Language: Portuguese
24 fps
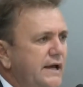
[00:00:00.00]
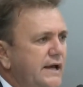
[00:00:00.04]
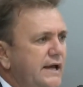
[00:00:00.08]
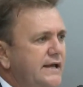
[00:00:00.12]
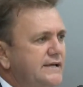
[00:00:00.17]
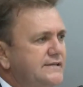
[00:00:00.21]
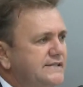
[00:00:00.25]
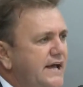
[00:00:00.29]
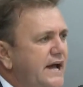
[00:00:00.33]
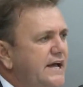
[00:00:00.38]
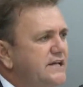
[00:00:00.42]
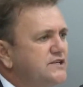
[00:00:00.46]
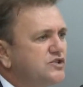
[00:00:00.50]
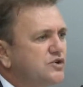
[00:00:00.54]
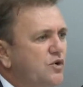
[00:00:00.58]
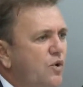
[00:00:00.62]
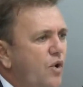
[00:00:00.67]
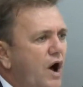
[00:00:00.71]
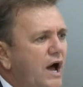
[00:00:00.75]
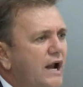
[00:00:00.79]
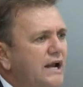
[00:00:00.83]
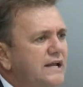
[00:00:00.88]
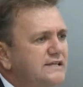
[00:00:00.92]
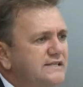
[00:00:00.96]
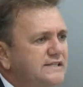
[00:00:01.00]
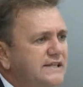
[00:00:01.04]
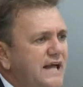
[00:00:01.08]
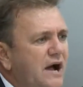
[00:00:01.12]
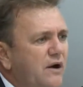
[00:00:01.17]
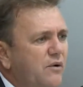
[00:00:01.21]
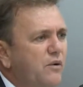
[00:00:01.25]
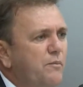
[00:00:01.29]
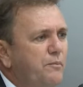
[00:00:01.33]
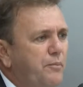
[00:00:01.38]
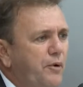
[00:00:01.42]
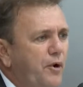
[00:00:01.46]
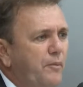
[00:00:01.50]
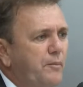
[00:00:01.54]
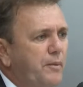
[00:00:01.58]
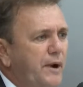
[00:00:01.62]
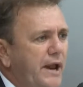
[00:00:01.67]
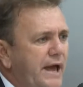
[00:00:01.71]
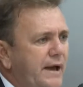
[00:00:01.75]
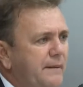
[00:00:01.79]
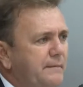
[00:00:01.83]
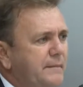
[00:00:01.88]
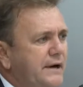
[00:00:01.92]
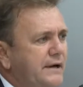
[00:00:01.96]
E se a escola está com
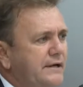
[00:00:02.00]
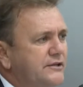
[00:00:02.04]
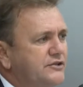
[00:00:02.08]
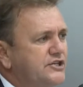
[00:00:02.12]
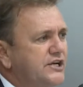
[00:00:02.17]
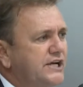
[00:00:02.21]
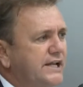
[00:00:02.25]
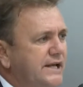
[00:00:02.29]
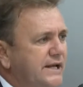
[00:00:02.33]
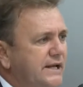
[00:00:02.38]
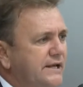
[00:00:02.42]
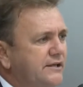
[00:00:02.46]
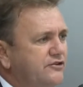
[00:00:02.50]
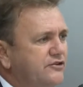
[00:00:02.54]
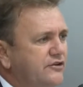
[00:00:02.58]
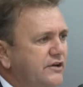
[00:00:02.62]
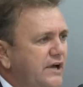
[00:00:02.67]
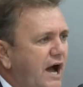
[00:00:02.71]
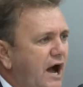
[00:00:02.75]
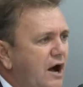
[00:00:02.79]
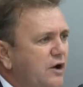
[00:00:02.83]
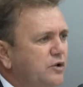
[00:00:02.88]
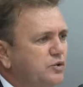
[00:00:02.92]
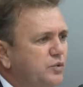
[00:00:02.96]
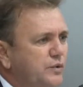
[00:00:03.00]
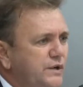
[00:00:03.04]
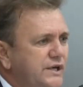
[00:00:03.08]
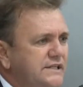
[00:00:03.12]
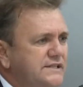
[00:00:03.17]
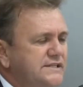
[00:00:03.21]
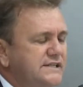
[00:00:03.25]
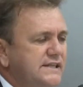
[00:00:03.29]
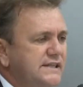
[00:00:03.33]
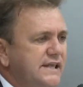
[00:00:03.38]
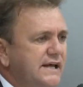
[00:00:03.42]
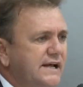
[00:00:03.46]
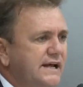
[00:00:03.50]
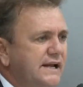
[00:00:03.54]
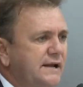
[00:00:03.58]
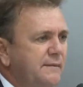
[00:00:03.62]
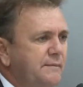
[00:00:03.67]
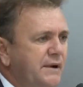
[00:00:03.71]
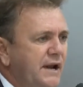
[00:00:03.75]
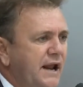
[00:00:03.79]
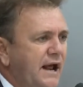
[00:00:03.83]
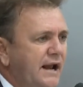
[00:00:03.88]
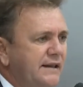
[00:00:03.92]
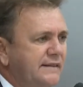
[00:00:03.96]
problema de, de alto índice de
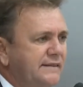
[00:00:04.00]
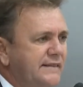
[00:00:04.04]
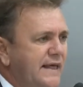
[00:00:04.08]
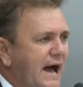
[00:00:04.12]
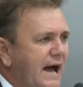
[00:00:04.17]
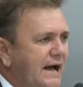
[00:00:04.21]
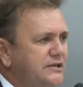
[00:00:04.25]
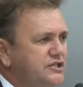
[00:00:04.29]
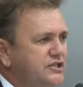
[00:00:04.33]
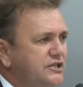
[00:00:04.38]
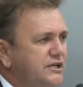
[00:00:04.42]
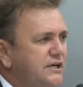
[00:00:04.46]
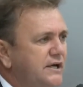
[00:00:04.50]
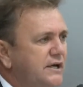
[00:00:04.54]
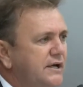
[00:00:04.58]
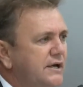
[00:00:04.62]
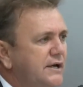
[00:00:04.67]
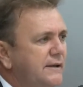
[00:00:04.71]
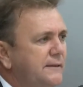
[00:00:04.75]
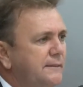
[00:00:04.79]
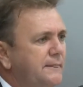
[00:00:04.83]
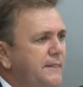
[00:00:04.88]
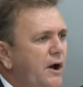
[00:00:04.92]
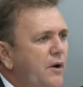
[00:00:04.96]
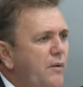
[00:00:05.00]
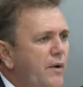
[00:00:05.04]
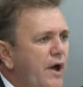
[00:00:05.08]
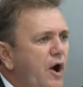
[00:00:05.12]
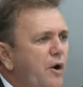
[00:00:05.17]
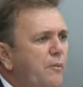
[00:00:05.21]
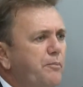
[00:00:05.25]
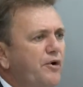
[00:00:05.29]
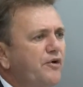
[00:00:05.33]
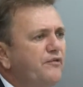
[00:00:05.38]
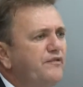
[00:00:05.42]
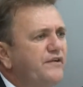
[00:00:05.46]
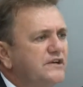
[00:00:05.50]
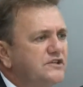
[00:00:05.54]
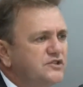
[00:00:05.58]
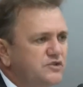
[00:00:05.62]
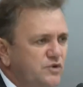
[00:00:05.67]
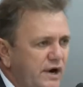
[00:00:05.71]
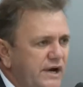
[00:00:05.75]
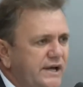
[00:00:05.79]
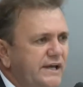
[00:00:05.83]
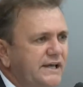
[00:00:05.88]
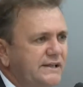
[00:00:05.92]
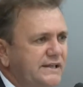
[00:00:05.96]
criminalidade, não é o
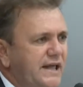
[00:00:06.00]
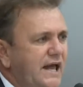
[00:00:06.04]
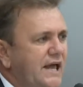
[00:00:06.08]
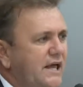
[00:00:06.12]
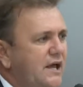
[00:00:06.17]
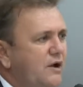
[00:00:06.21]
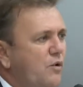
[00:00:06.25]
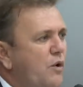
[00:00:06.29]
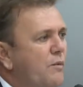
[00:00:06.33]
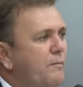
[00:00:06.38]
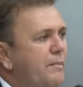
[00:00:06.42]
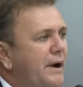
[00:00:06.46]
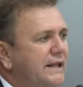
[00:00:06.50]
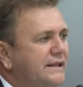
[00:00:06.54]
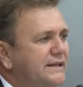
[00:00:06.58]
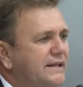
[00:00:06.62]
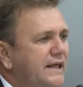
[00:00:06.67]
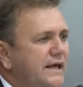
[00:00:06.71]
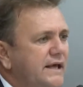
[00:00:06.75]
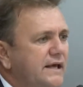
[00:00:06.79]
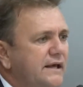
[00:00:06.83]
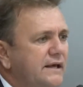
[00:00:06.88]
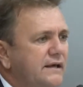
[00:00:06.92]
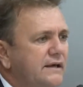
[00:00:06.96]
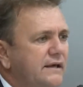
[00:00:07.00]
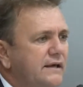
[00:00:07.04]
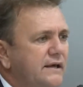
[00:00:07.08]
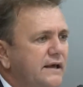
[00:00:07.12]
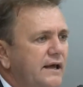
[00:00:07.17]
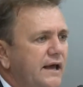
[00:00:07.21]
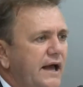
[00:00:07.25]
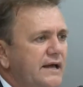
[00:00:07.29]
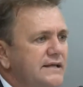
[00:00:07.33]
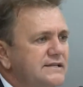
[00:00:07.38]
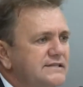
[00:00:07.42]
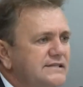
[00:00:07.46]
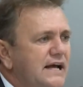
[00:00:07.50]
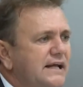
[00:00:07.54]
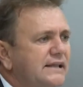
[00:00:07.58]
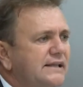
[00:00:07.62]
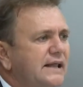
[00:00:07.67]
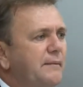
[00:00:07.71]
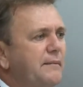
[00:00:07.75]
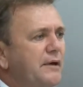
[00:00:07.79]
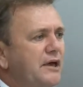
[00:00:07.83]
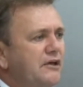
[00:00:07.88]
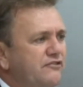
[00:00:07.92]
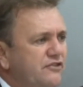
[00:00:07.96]
professor que tem que combater, é
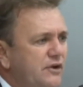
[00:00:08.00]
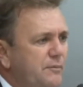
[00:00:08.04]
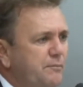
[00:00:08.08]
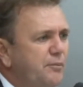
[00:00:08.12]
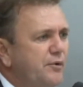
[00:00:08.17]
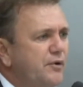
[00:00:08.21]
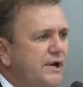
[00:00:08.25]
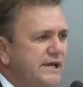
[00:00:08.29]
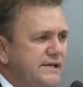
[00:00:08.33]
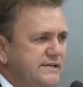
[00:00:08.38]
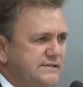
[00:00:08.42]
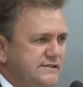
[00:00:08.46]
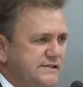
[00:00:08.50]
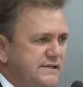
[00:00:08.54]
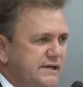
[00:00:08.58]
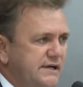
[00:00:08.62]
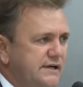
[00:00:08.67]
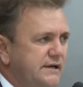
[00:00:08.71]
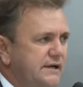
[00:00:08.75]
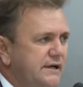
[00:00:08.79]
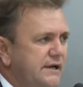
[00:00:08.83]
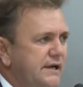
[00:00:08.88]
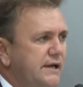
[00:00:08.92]
exatamente a polícia.